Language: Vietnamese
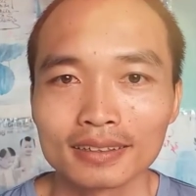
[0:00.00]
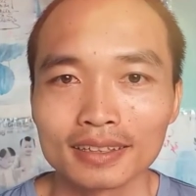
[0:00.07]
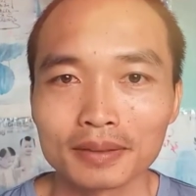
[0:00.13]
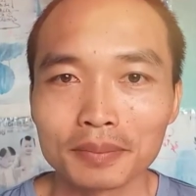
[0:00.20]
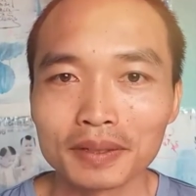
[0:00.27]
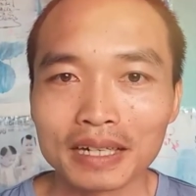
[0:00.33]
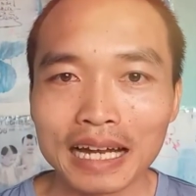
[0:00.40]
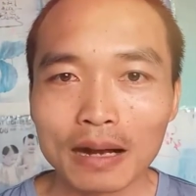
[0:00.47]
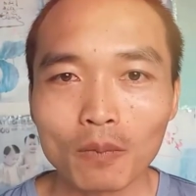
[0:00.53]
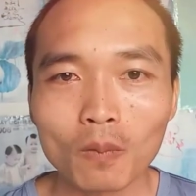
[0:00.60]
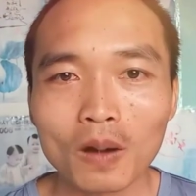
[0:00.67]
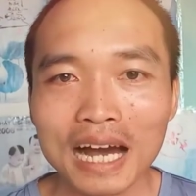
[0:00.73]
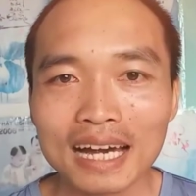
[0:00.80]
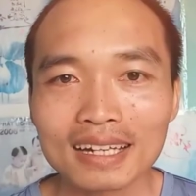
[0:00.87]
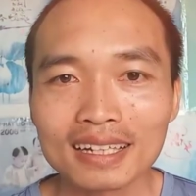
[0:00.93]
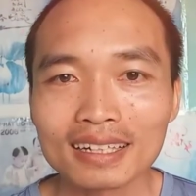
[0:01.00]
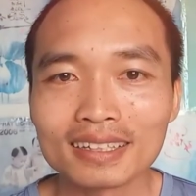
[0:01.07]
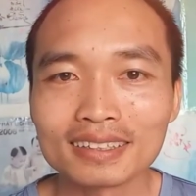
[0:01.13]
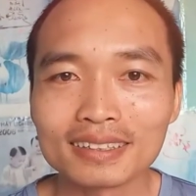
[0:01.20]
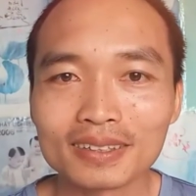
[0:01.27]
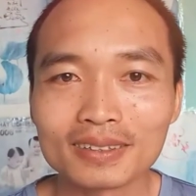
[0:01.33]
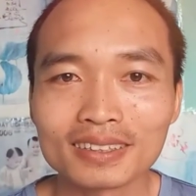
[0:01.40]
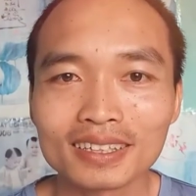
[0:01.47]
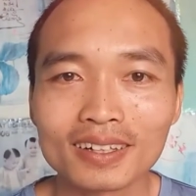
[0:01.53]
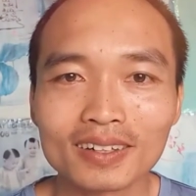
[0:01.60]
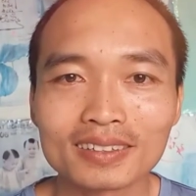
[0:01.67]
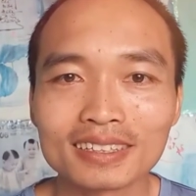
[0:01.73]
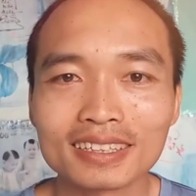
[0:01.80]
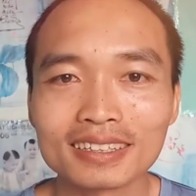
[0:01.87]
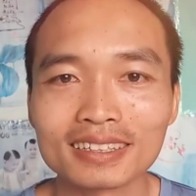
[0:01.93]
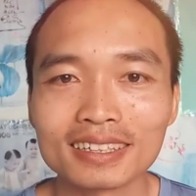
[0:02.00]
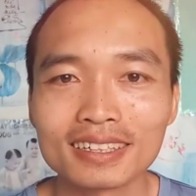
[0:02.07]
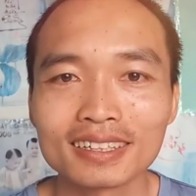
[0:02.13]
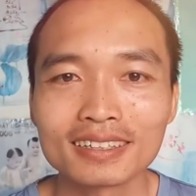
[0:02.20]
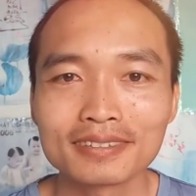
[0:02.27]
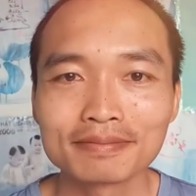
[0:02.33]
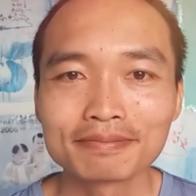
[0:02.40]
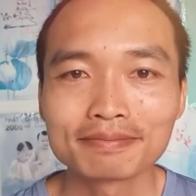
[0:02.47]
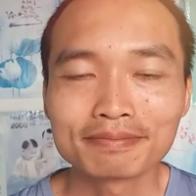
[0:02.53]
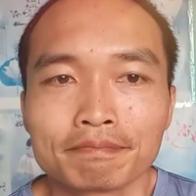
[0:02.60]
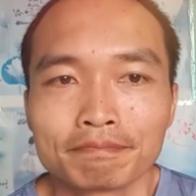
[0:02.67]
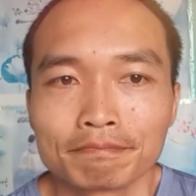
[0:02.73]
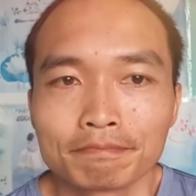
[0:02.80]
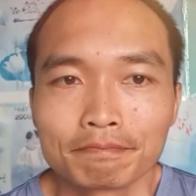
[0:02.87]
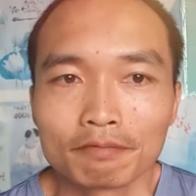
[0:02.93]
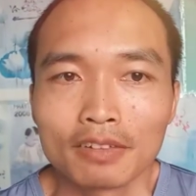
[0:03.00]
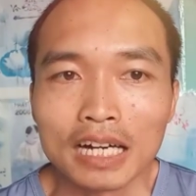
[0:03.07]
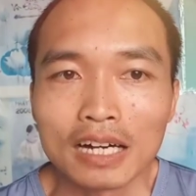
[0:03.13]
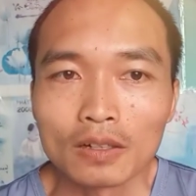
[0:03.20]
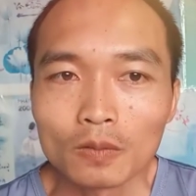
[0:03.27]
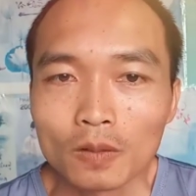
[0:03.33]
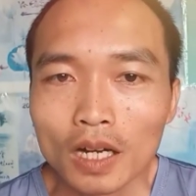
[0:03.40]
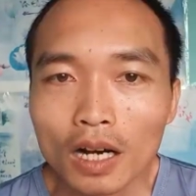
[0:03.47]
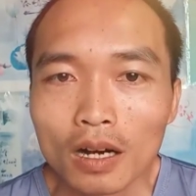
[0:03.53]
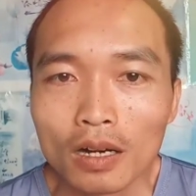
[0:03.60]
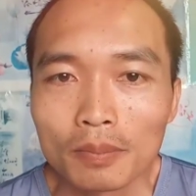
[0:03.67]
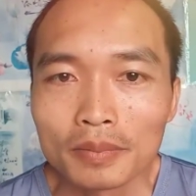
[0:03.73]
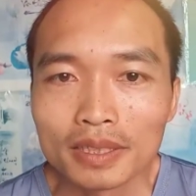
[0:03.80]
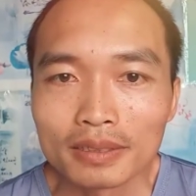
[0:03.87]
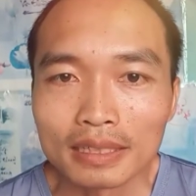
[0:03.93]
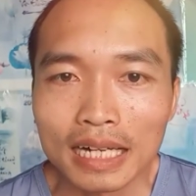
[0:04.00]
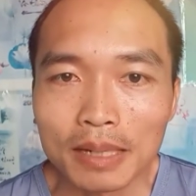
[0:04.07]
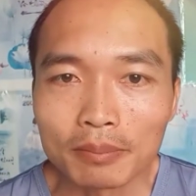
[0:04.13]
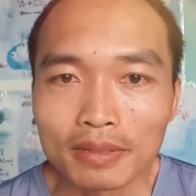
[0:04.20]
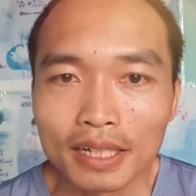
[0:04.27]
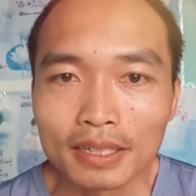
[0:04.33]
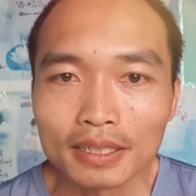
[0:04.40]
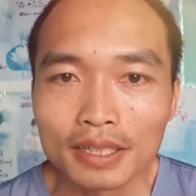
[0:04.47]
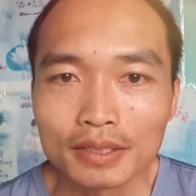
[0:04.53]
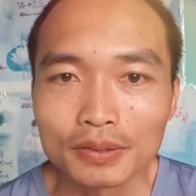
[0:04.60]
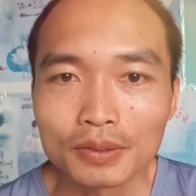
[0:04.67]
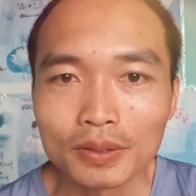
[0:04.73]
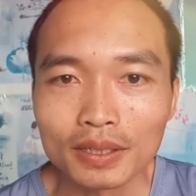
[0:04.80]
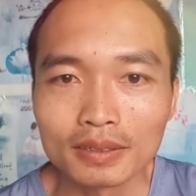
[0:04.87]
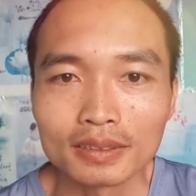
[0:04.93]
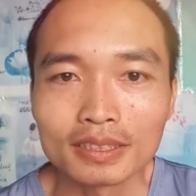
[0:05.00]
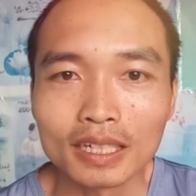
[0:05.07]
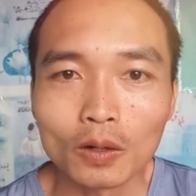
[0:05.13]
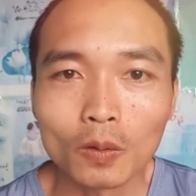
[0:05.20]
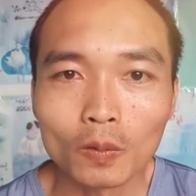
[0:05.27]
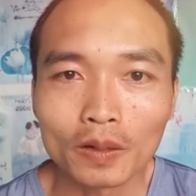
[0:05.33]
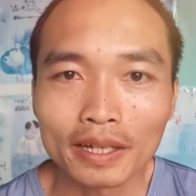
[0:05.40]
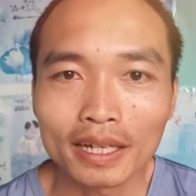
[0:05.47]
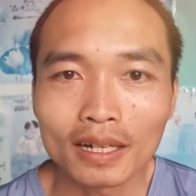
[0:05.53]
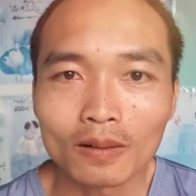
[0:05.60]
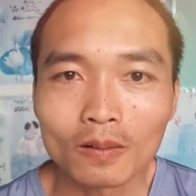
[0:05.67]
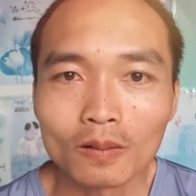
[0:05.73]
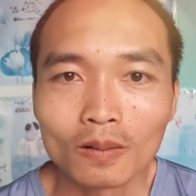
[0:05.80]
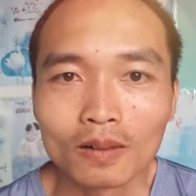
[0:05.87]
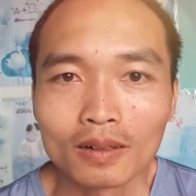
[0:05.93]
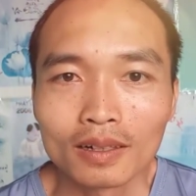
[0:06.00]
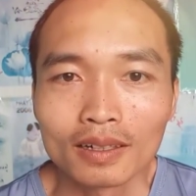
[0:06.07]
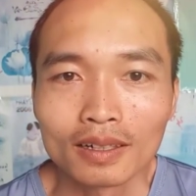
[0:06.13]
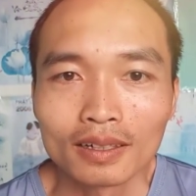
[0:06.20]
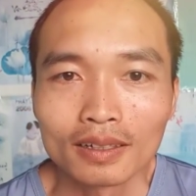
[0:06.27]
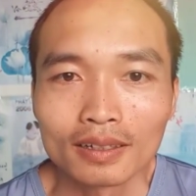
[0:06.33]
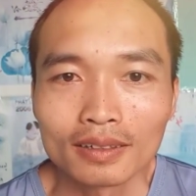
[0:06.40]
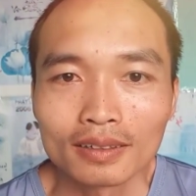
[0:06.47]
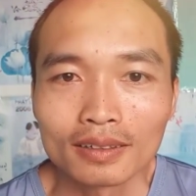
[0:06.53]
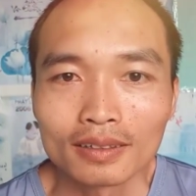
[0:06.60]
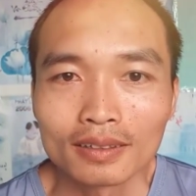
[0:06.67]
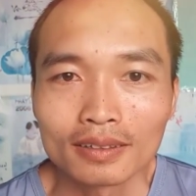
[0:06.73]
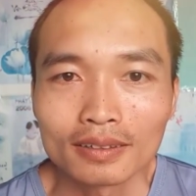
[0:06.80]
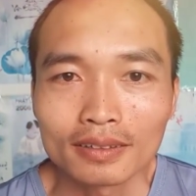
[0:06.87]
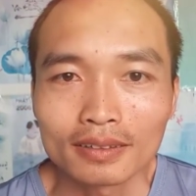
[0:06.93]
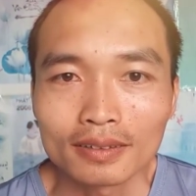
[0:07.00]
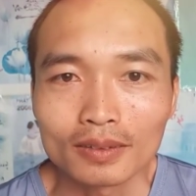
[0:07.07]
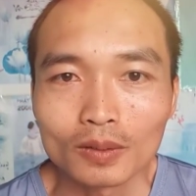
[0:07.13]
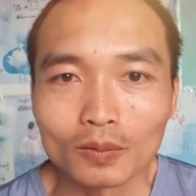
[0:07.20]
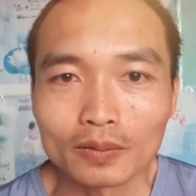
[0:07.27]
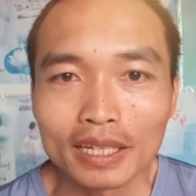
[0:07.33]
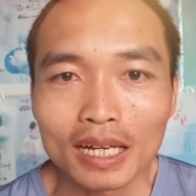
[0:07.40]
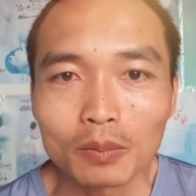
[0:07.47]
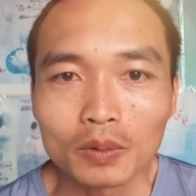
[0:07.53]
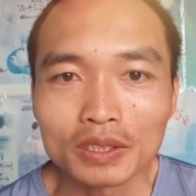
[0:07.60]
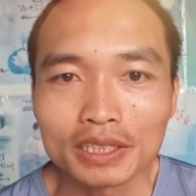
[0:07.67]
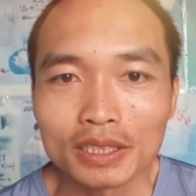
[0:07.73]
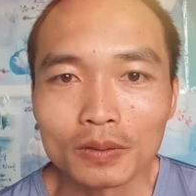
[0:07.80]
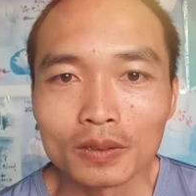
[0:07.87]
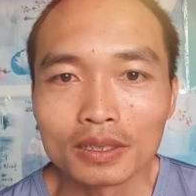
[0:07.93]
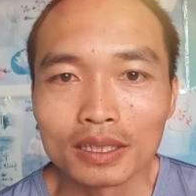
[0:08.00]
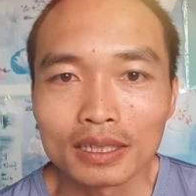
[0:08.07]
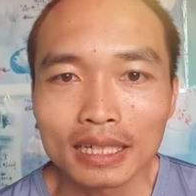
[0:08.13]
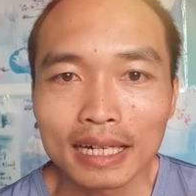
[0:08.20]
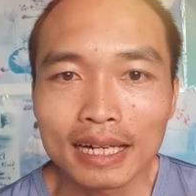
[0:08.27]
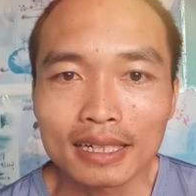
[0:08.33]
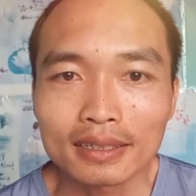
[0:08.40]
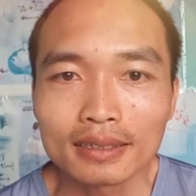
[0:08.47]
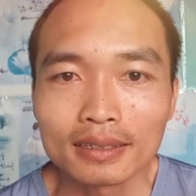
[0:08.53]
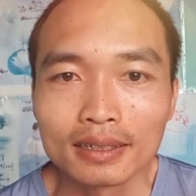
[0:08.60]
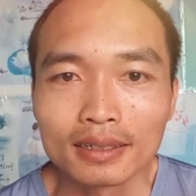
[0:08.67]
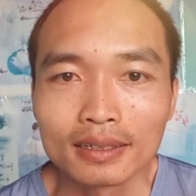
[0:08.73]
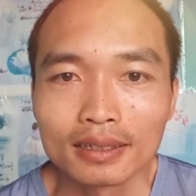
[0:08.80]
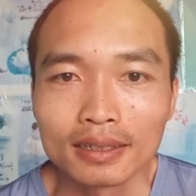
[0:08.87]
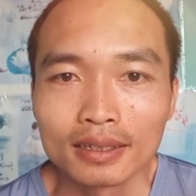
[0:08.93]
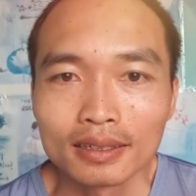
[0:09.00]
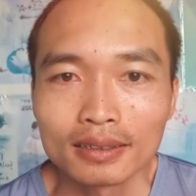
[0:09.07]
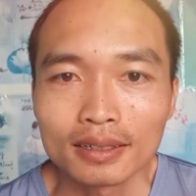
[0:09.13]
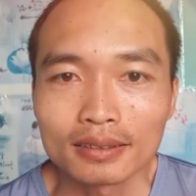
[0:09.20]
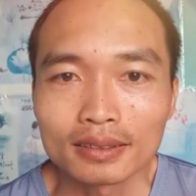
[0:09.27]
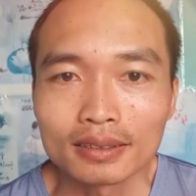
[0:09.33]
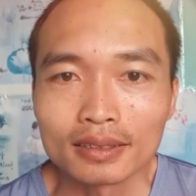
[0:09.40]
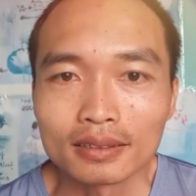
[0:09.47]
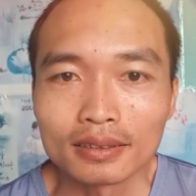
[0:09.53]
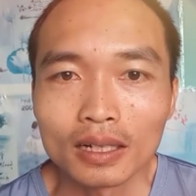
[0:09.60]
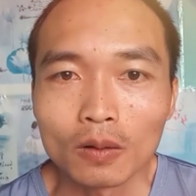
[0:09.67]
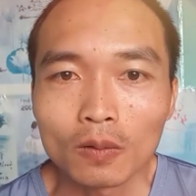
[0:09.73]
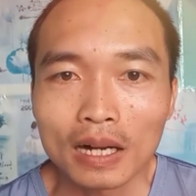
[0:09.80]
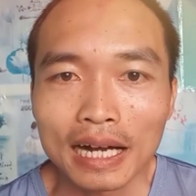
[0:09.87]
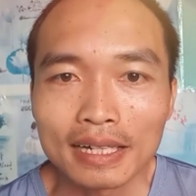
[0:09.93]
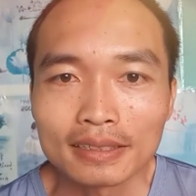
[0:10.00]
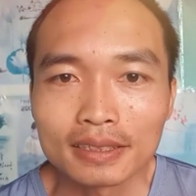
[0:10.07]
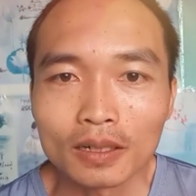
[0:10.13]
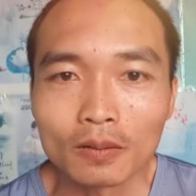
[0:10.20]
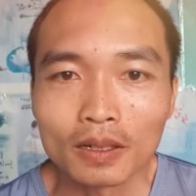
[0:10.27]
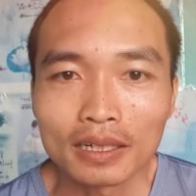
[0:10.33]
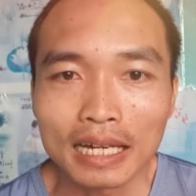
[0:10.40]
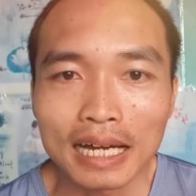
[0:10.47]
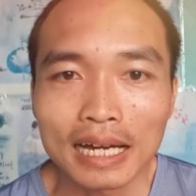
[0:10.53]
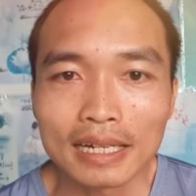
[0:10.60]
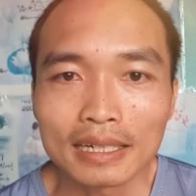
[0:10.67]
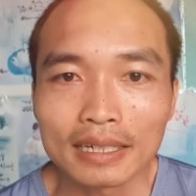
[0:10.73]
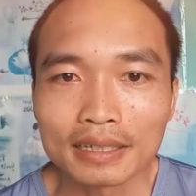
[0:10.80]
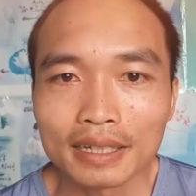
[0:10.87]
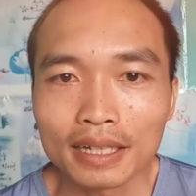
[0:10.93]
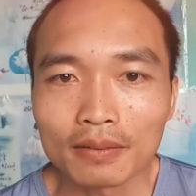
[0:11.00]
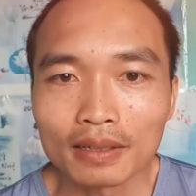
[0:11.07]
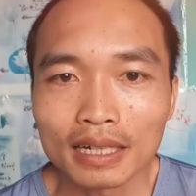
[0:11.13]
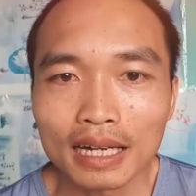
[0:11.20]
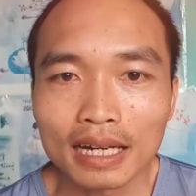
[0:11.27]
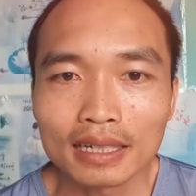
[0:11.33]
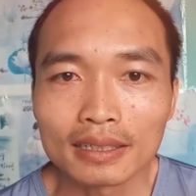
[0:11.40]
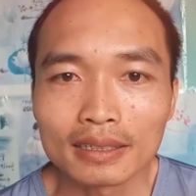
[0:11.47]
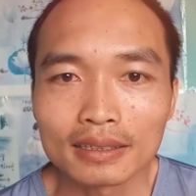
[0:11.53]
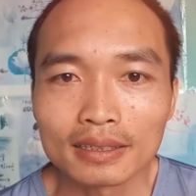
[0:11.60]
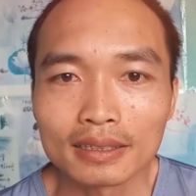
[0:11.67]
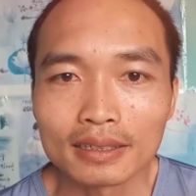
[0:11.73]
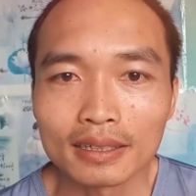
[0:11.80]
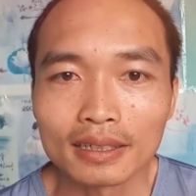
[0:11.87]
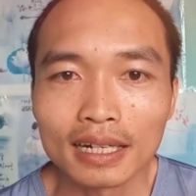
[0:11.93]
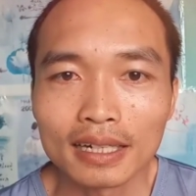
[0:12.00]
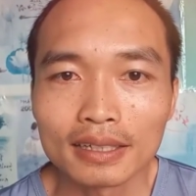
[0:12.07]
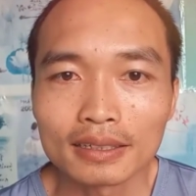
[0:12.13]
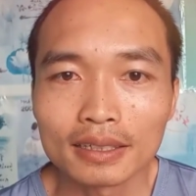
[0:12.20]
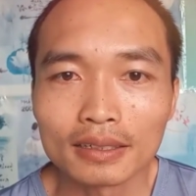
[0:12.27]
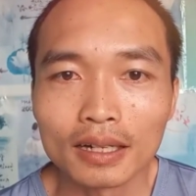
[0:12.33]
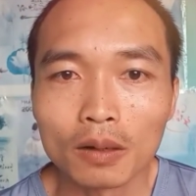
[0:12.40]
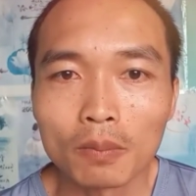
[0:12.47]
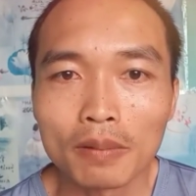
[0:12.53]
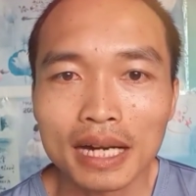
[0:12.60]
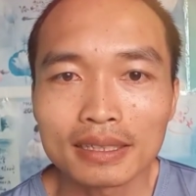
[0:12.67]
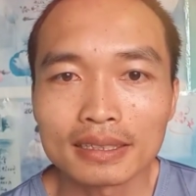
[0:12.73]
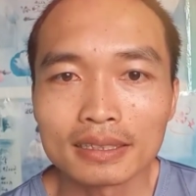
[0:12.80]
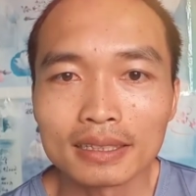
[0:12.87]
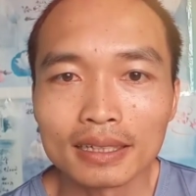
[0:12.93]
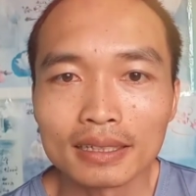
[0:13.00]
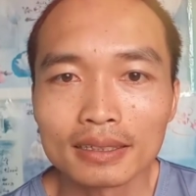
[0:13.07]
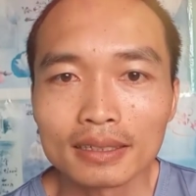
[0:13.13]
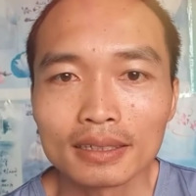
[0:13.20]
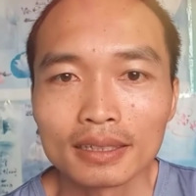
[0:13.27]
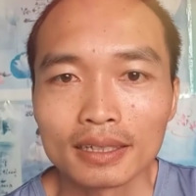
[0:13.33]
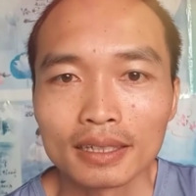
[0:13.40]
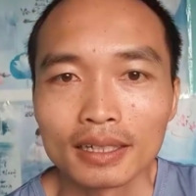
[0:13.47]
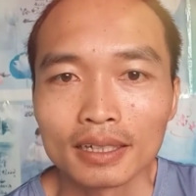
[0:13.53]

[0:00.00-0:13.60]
thì mình đã quá lời rồi chứ còn gì nữa. Và lúc đó mình cảm thấy cái chuyện giàu nghèo cũng theo một chiều hướng khác. Thật sự đâu có ai giàu hơn ai hay nghèo hơn ai. Khi tới đây thì đâu mang gì tới.